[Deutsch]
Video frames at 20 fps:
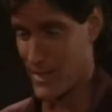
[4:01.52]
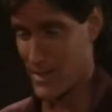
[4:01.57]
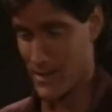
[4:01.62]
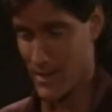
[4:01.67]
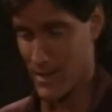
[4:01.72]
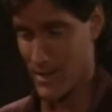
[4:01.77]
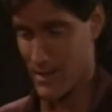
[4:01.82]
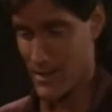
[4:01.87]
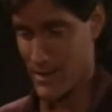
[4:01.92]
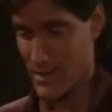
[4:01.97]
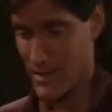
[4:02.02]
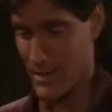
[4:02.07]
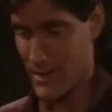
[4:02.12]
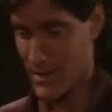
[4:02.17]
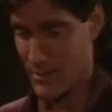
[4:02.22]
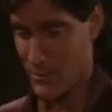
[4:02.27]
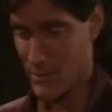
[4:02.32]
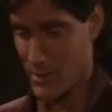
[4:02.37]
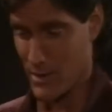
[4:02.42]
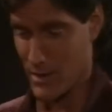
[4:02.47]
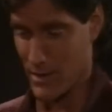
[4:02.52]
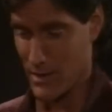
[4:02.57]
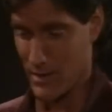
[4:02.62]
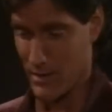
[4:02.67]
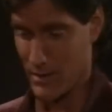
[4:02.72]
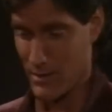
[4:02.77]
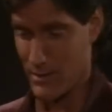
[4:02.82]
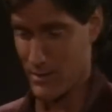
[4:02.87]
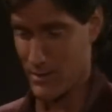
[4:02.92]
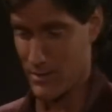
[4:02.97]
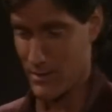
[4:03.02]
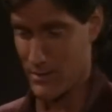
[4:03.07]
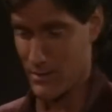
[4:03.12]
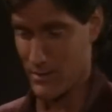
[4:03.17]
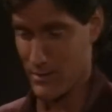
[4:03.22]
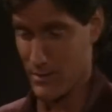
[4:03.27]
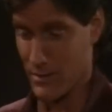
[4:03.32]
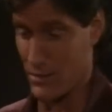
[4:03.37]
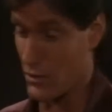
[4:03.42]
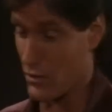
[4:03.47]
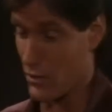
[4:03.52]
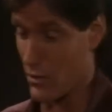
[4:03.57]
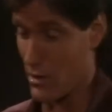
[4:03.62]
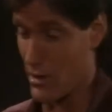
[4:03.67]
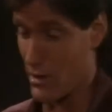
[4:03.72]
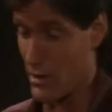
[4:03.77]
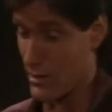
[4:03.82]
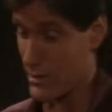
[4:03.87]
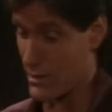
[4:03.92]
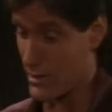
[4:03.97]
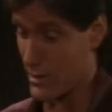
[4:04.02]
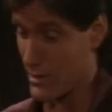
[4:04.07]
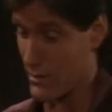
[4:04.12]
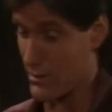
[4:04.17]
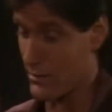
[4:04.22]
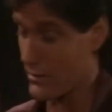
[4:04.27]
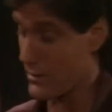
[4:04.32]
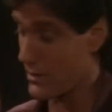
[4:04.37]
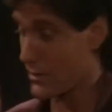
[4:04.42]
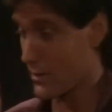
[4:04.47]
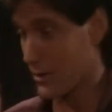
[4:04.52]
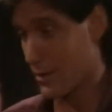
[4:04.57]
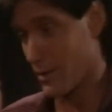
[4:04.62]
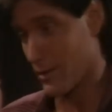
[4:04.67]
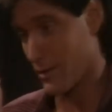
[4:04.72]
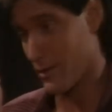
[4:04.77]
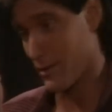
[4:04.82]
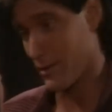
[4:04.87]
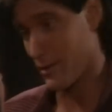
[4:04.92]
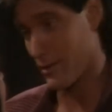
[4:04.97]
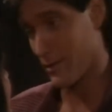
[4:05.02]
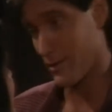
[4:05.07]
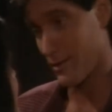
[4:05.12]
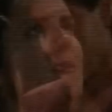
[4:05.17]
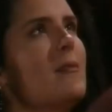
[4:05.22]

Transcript: Das heißt doch nicht, dass wir es nicht genießen können, oder?